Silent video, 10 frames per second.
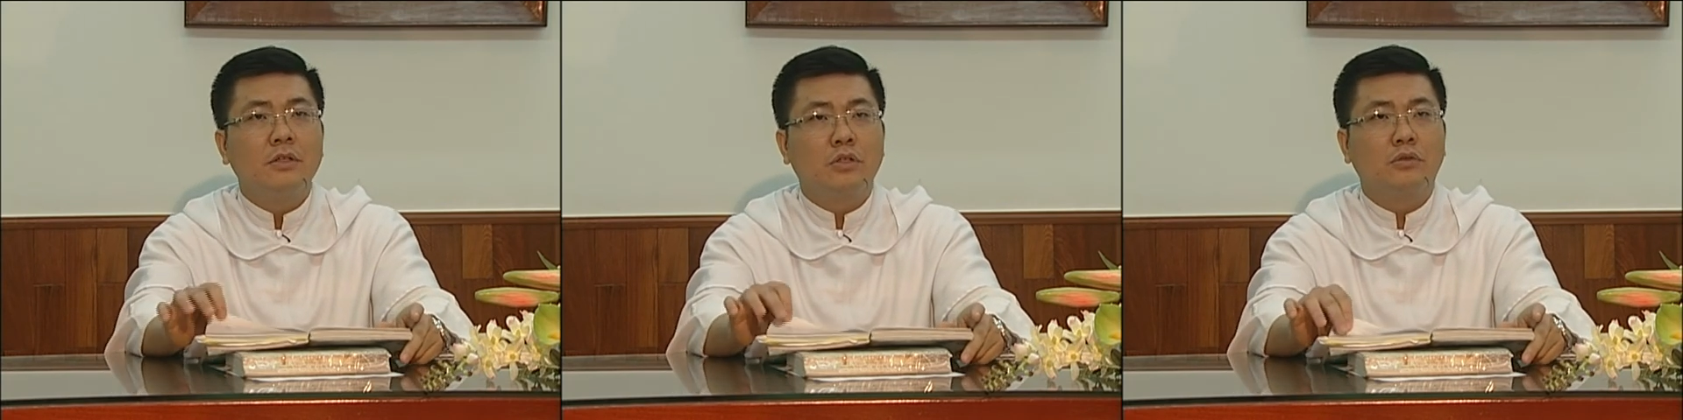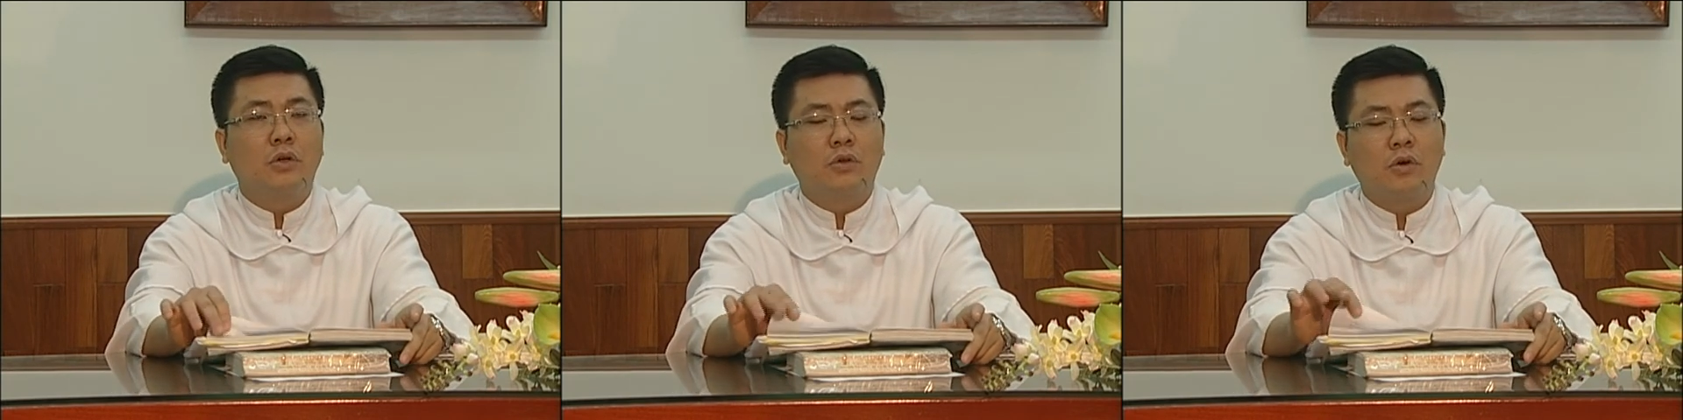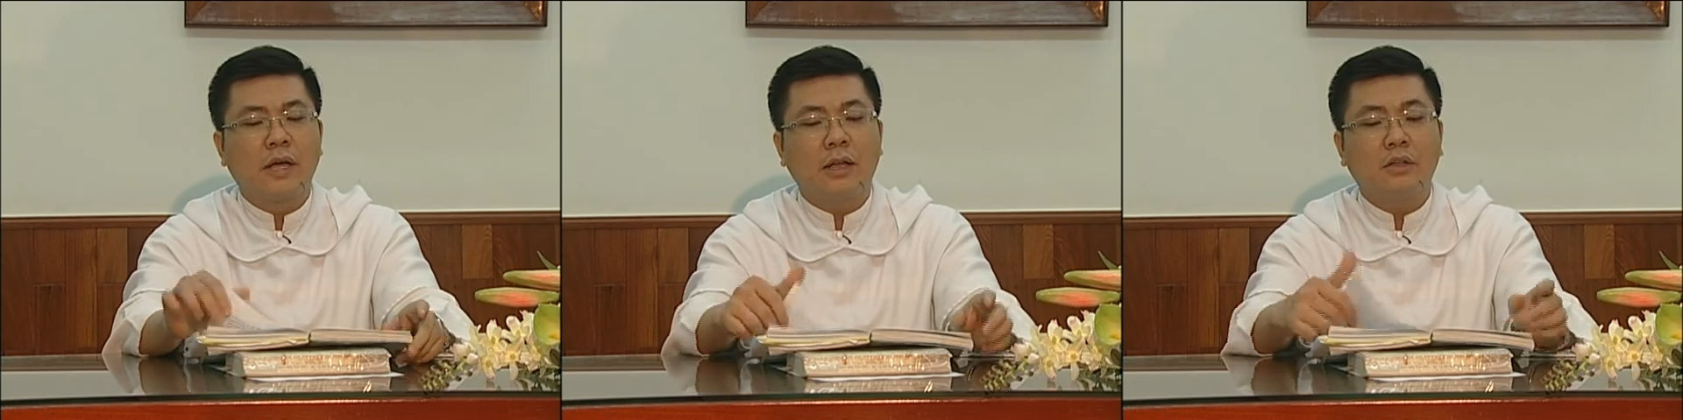chúng tôi
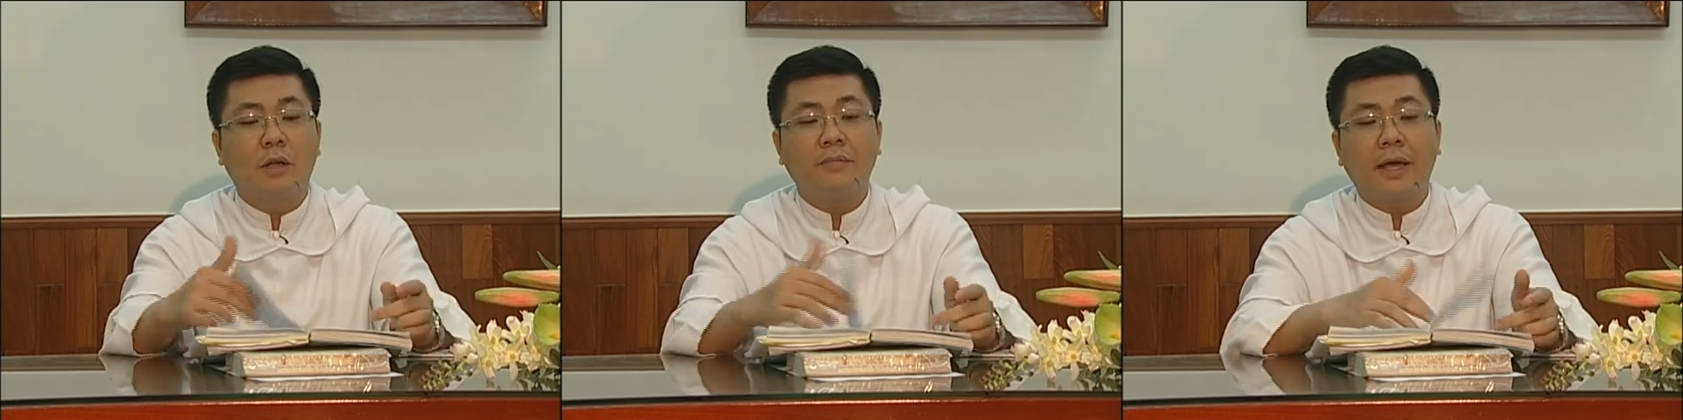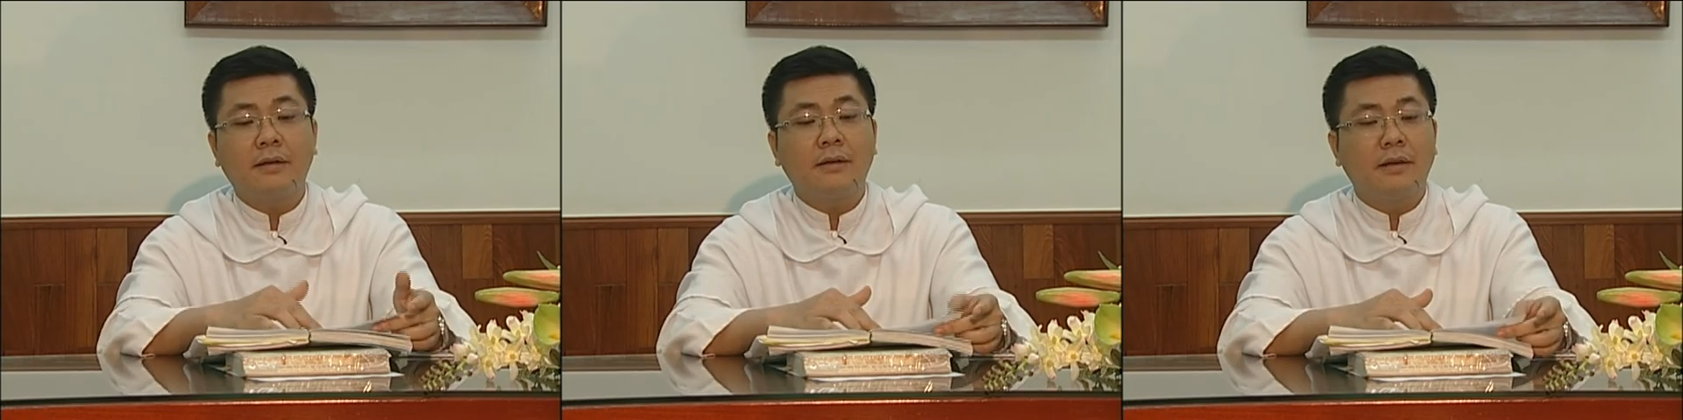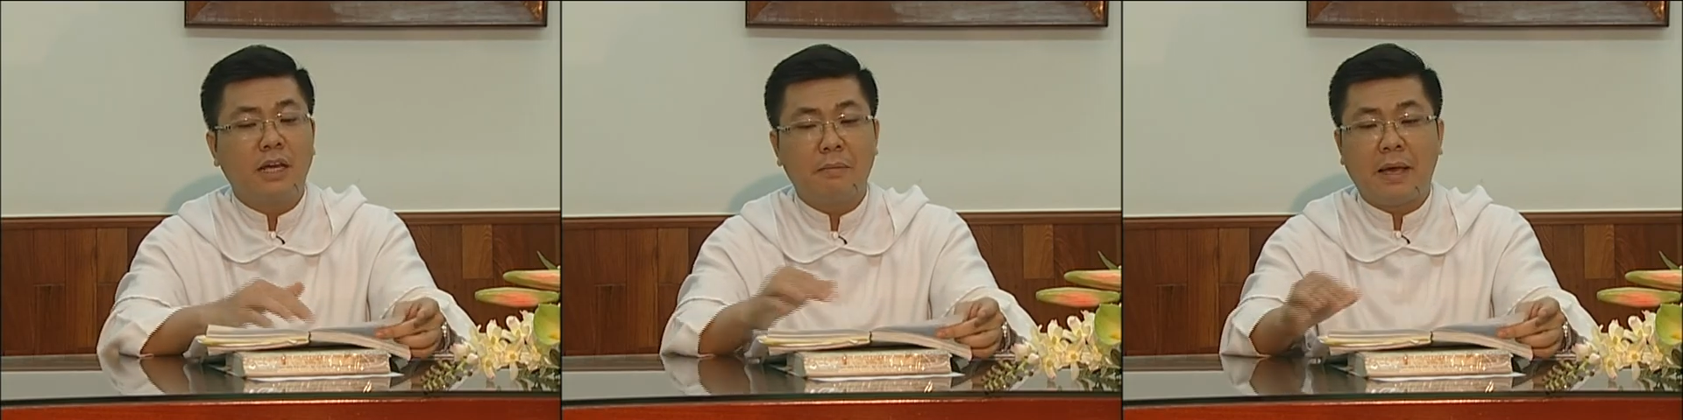cố gắng tóm tắt
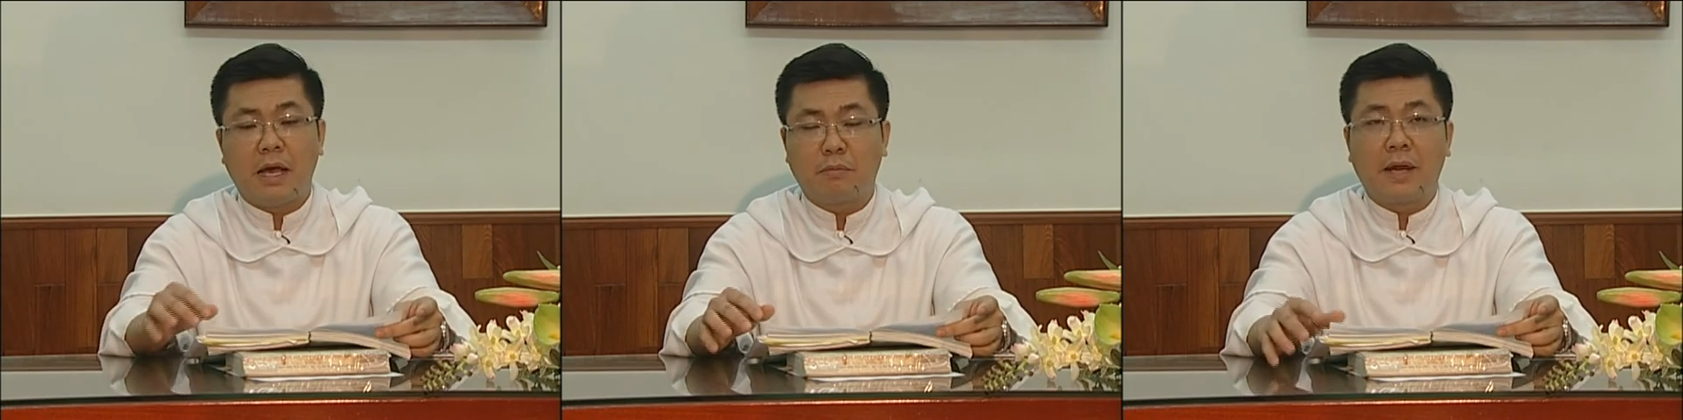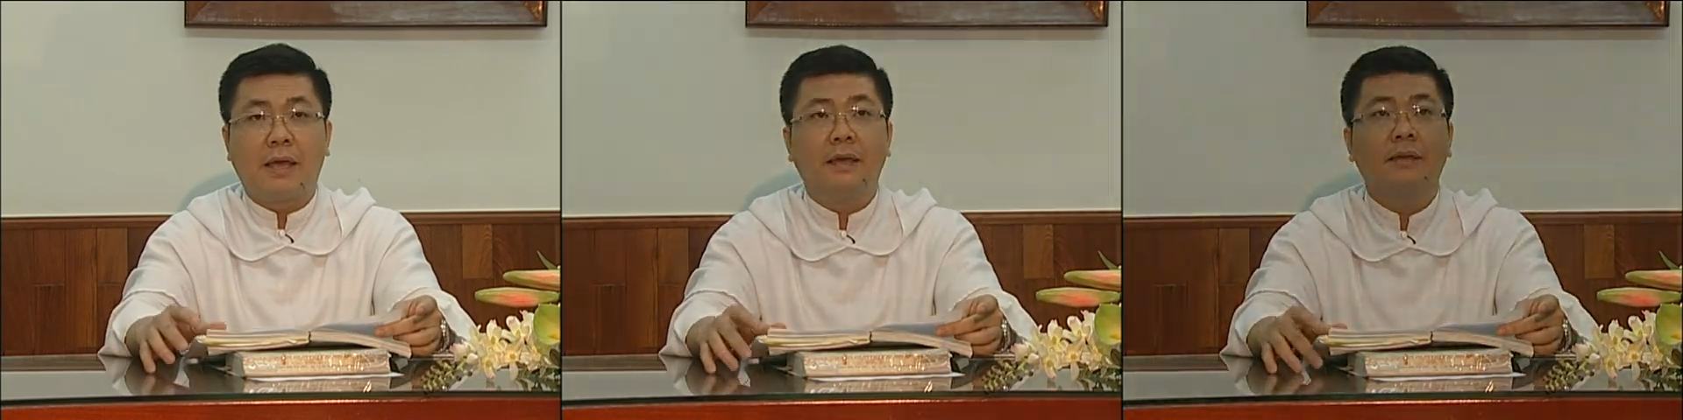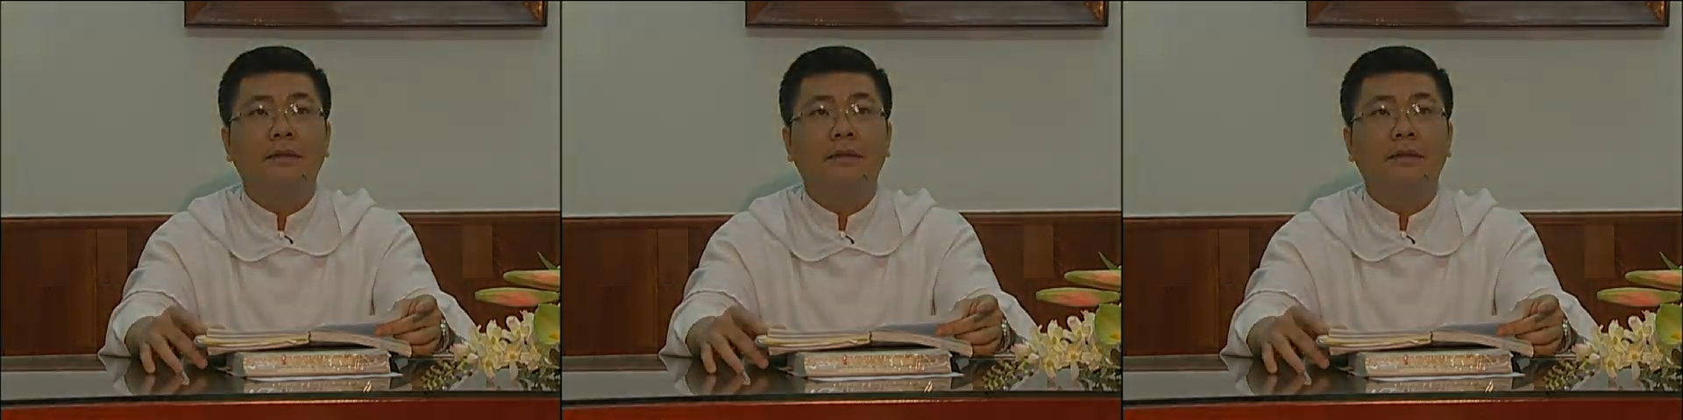nơi bài học này